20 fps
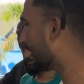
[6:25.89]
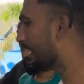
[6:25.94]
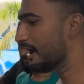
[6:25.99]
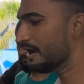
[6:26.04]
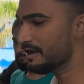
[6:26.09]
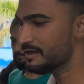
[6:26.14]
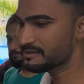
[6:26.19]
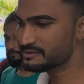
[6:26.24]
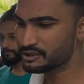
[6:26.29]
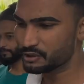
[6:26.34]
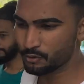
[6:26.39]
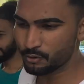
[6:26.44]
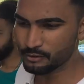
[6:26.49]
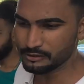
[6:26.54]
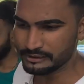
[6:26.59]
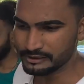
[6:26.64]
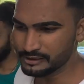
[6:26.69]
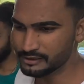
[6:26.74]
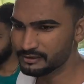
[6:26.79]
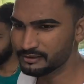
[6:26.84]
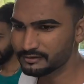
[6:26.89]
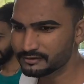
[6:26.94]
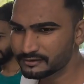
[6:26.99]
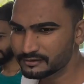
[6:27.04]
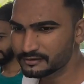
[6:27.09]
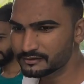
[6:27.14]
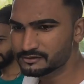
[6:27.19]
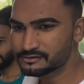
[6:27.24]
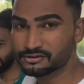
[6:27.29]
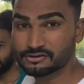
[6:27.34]
राइस रोटी
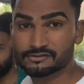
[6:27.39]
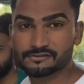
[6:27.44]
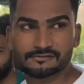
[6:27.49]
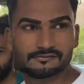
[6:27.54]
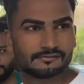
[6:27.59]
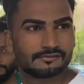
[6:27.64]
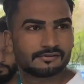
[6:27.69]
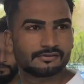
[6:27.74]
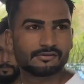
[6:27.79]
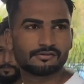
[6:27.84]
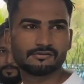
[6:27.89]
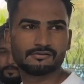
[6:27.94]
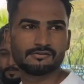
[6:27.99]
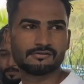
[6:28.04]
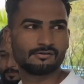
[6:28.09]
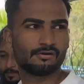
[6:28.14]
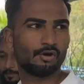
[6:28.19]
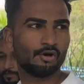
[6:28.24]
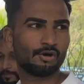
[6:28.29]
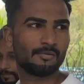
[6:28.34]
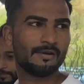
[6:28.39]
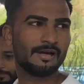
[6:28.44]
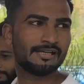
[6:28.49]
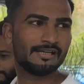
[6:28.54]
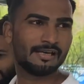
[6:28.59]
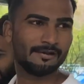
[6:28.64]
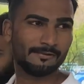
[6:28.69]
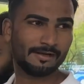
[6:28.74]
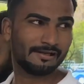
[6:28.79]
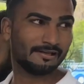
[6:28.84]

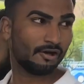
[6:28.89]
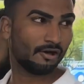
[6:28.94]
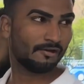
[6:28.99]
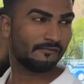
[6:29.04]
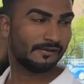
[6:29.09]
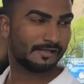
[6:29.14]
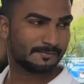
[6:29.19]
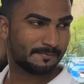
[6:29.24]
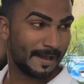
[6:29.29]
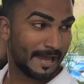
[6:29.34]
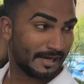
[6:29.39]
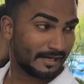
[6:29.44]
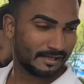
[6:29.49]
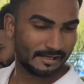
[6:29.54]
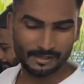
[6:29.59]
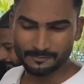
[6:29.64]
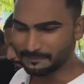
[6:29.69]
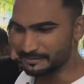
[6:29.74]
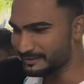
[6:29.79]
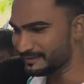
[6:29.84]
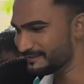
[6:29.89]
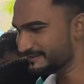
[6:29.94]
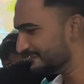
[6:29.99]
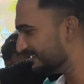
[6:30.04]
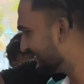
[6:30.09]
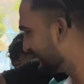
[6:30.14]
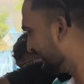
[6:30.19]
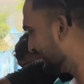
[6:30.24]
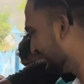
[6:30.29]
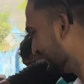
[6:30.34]
नॉर्मल है भाई नॉनवेज पहने
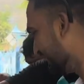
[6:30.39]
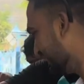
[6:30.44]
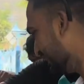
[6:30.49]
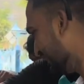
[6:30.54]
हम